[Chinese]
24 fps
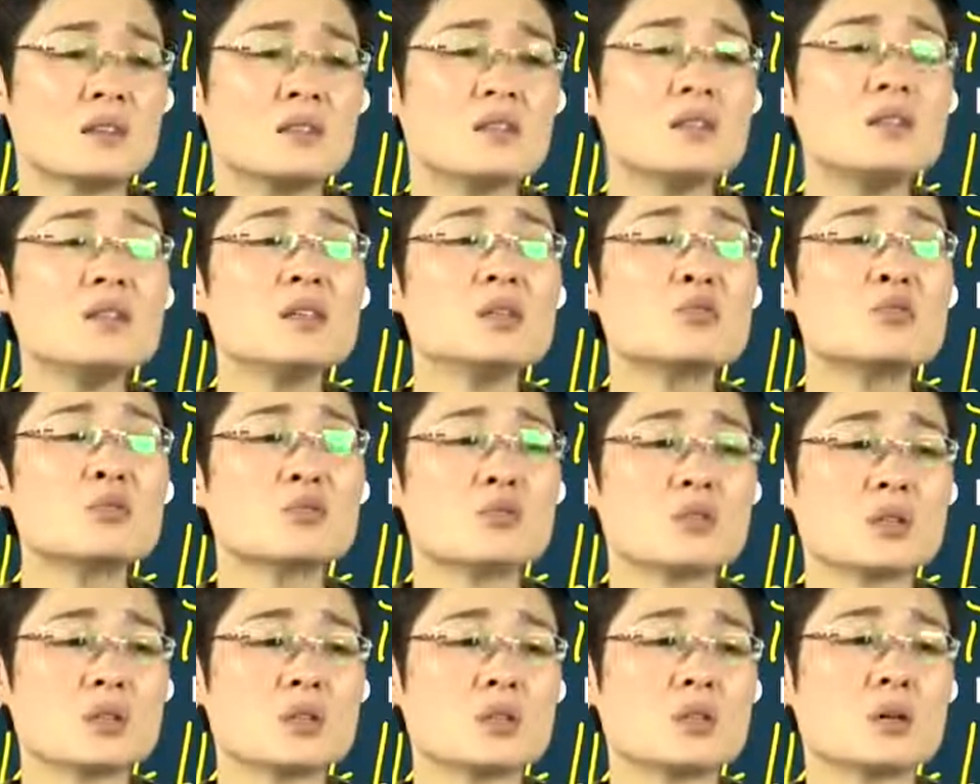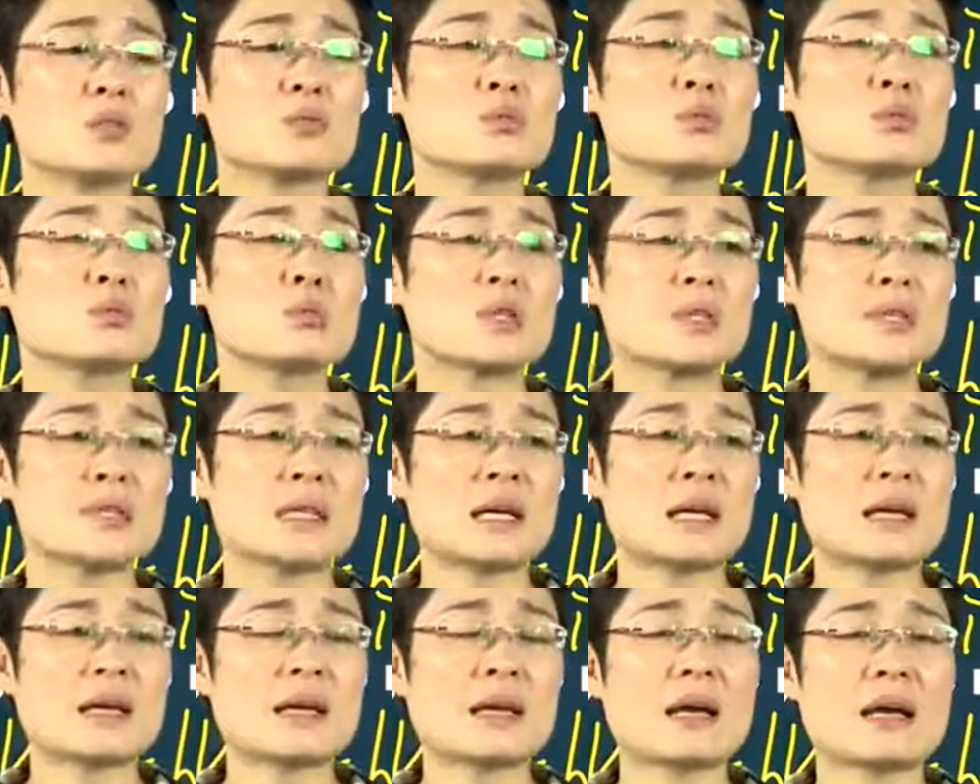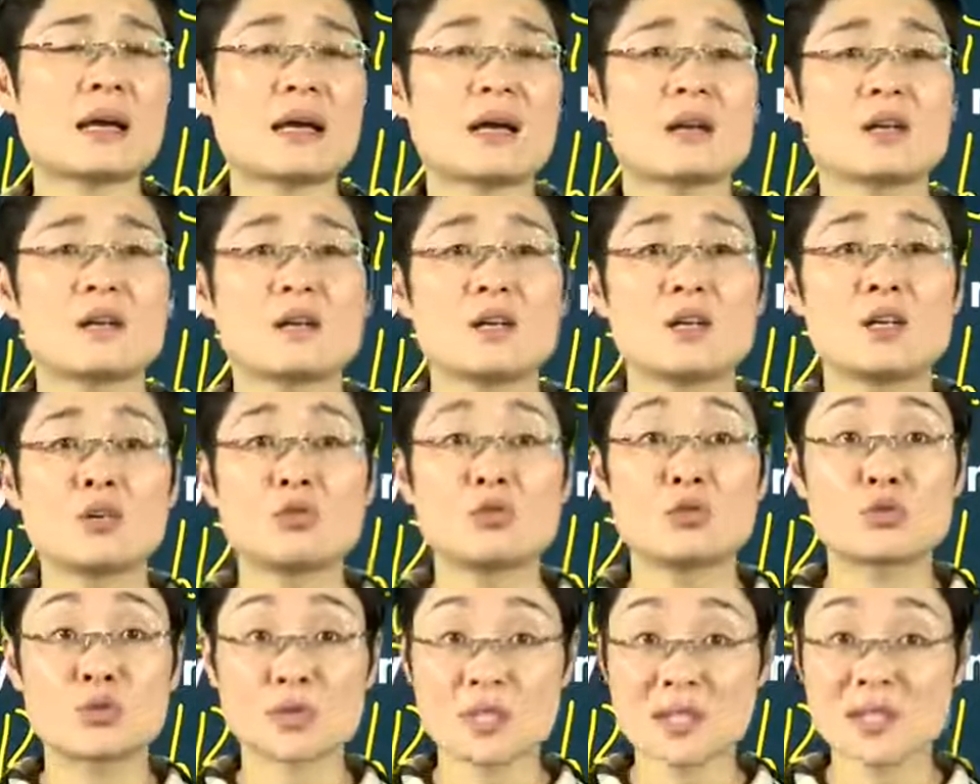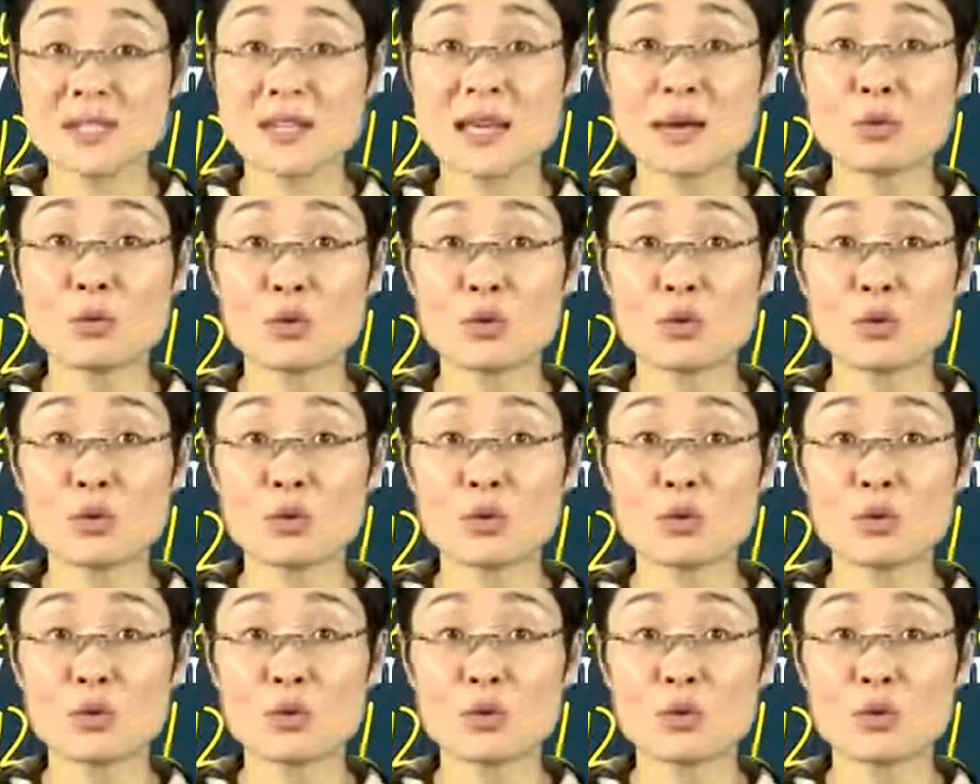你也走这条路回家呀？”我说：“是呀，